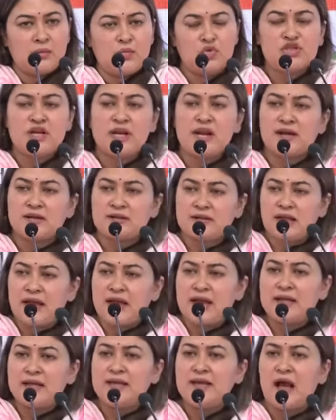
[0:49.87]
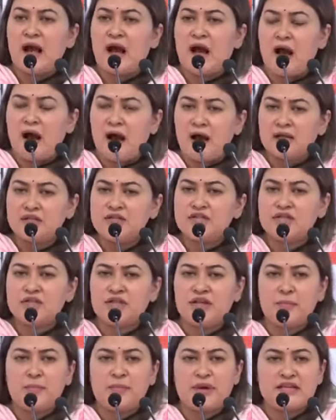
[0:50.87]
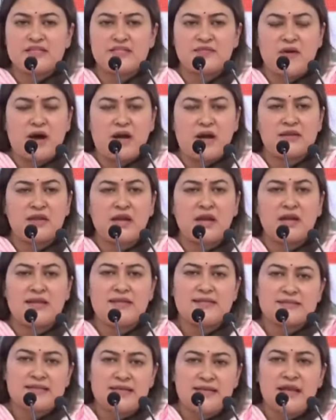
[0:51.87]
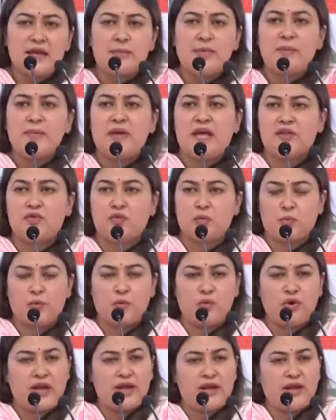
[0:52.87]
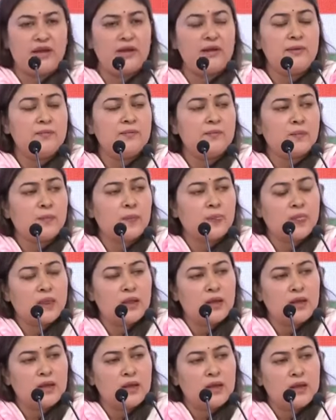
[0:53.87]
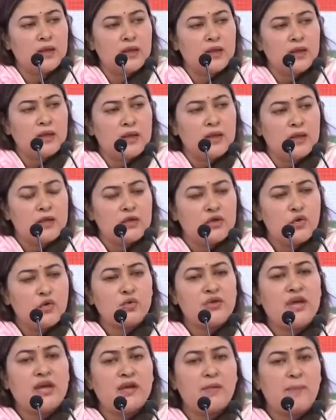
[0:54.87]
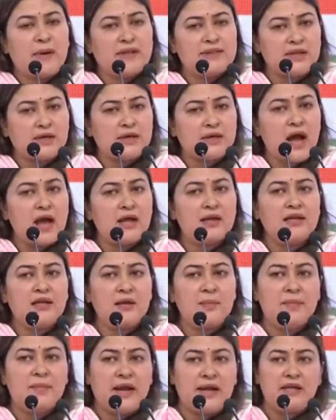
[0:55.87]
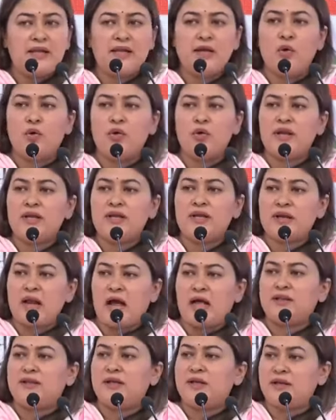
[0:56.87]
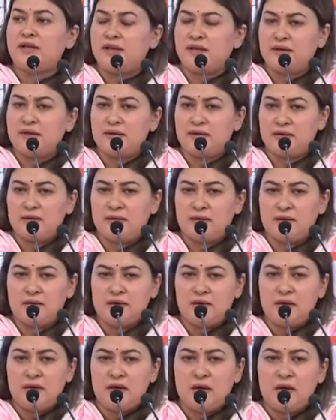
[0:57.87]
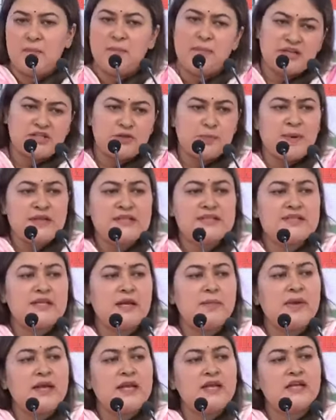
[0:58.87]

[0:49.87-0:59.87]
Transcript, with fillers: मुझे लगता है कि आज की प्रेस वार्ता इसलिए भी महत्वपूर्ण है क्योंकि एक पत्रकार की बेटी होने के नाते बचपन से मैं